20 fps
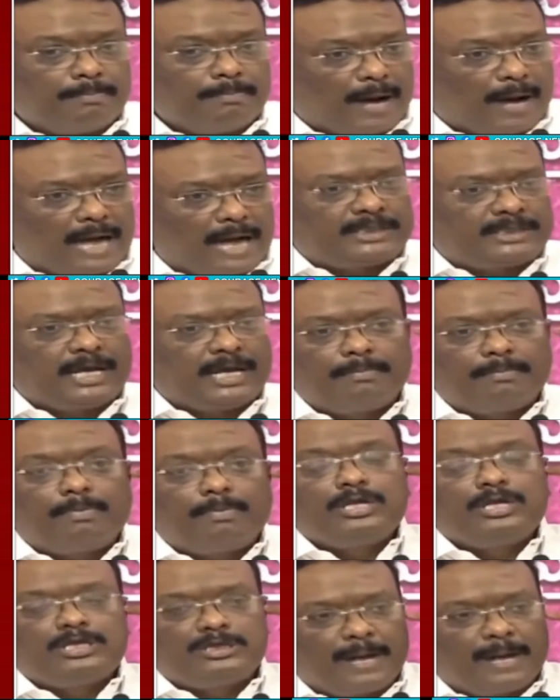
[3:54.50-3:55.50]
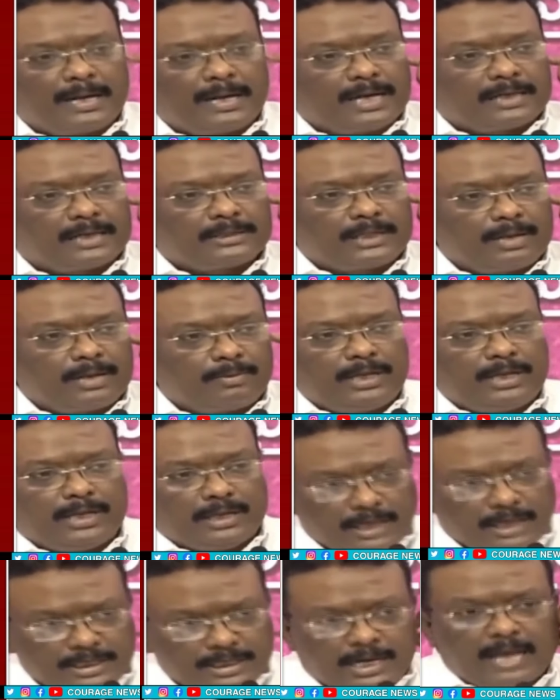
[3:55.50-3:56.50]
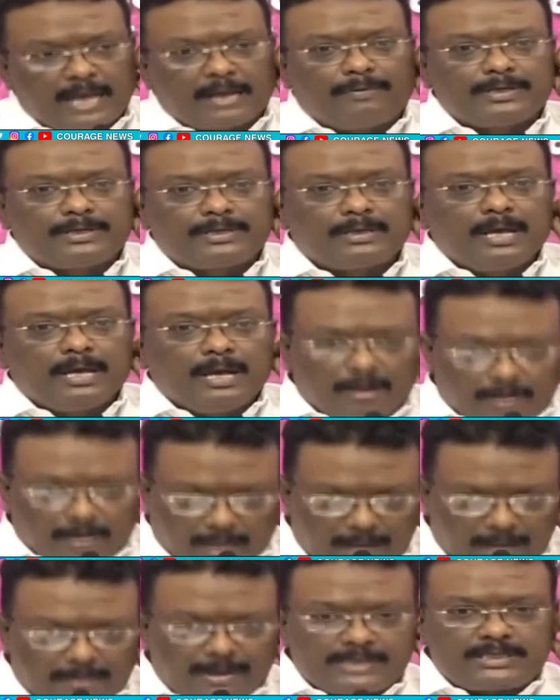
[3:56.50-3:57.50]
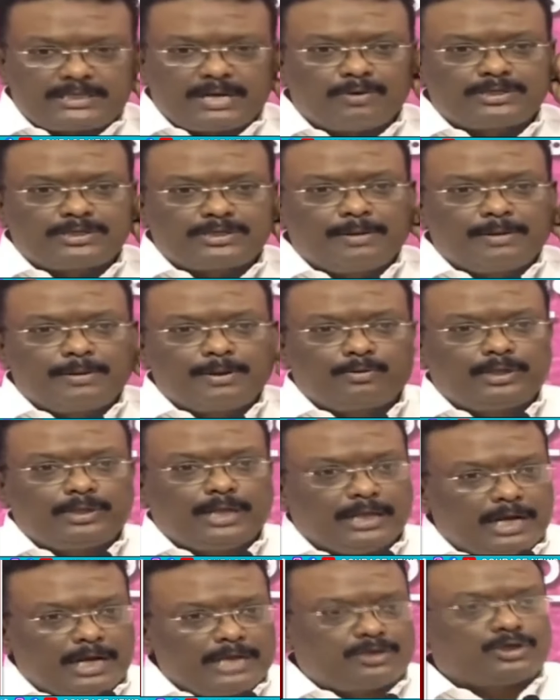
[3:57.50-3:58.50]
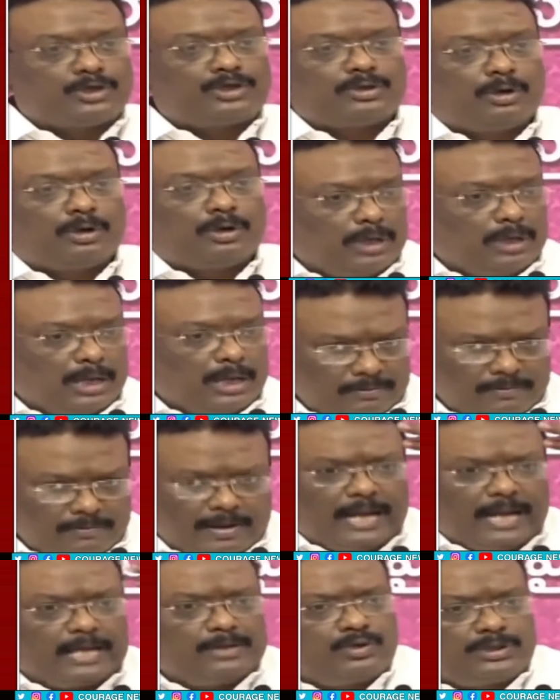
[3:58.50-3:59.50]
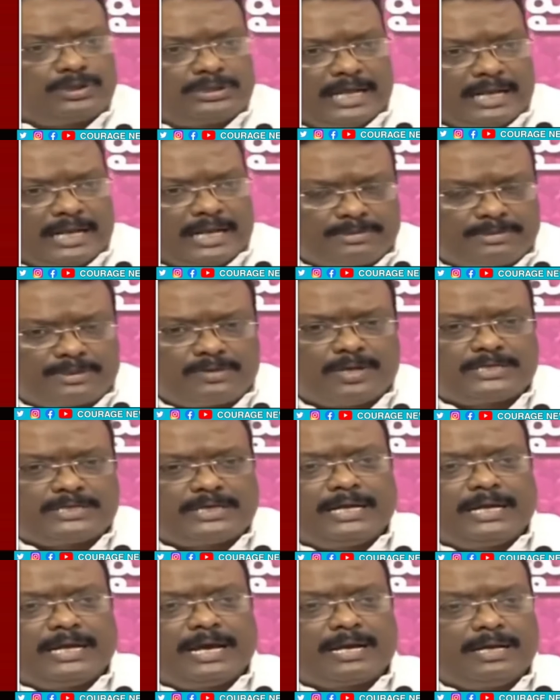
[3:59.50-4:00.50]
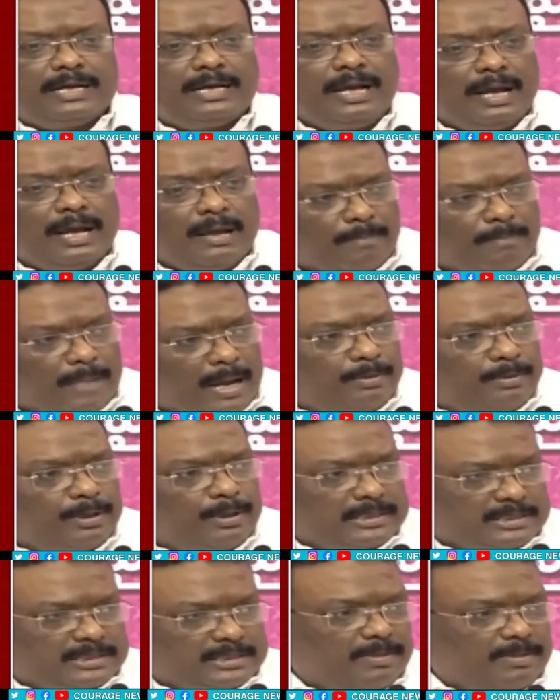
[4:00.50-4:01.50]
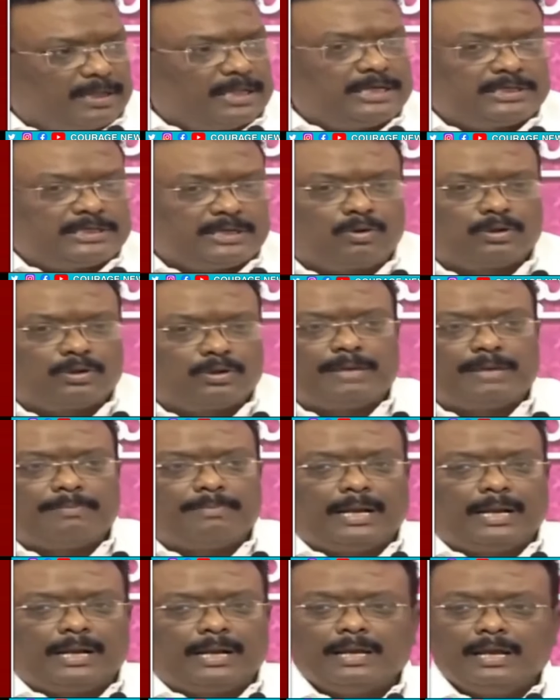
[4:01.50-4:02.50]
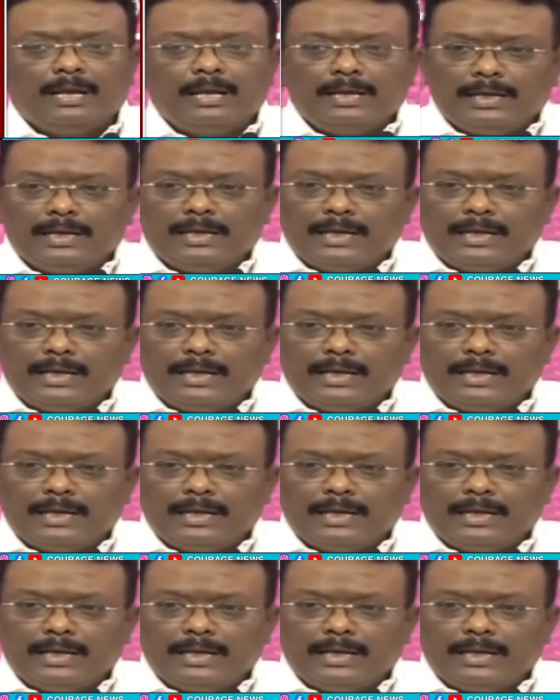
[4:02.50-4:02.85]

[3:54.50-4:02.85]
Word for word: ఏం భాష గురించి మాట్లాడుతూనే ఉంది ఇంగ్లీష్ లాంగ్వేజ్ రావాల్సిన అవసరం ఏముంది ఇంగ్లీష్ వచ్చిన వాళ్ళు ఇవాళనే చూసిన ఎన్ఎం శ్రీనివాసరెడ్డి గారని మహబూబ్నగర్ సంబంధించిన కొత్త ఎమ్మెల్యే